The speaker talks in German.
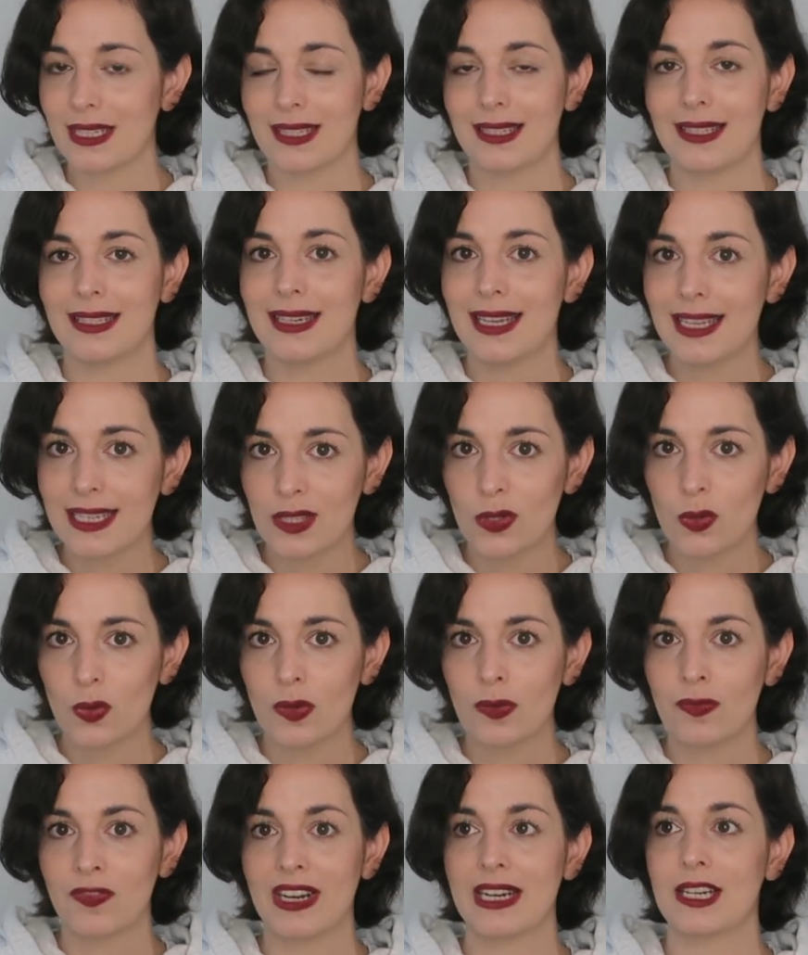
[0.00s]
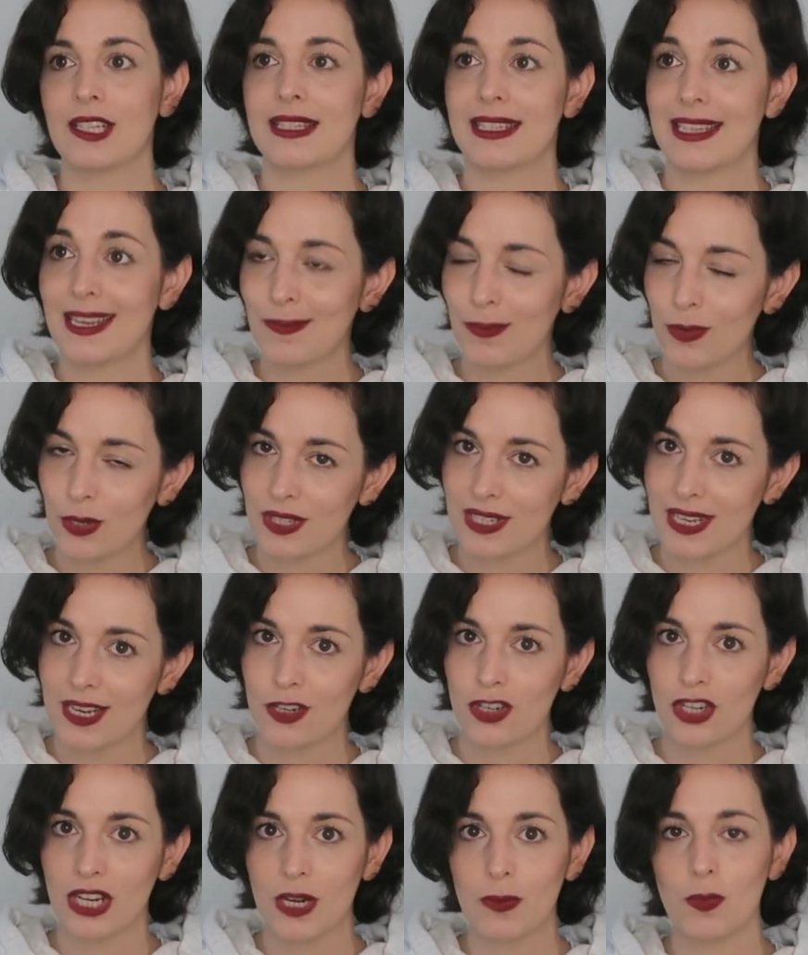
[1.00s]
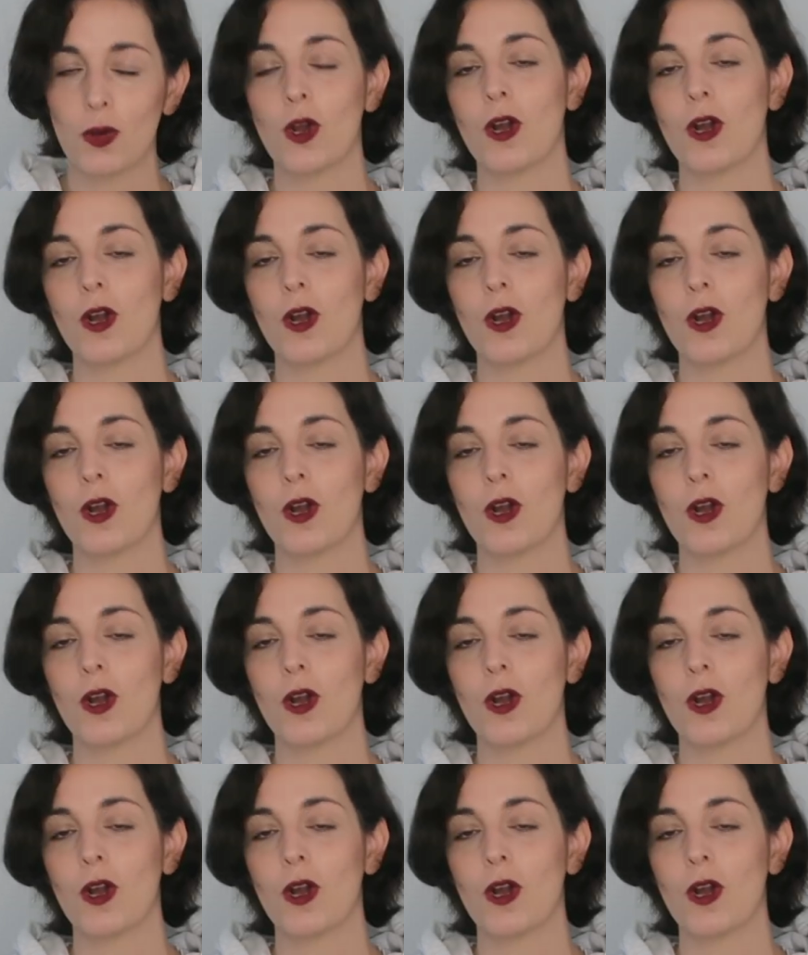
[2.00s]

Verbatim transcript: Das ist nicht so. Wenn da 10% steht,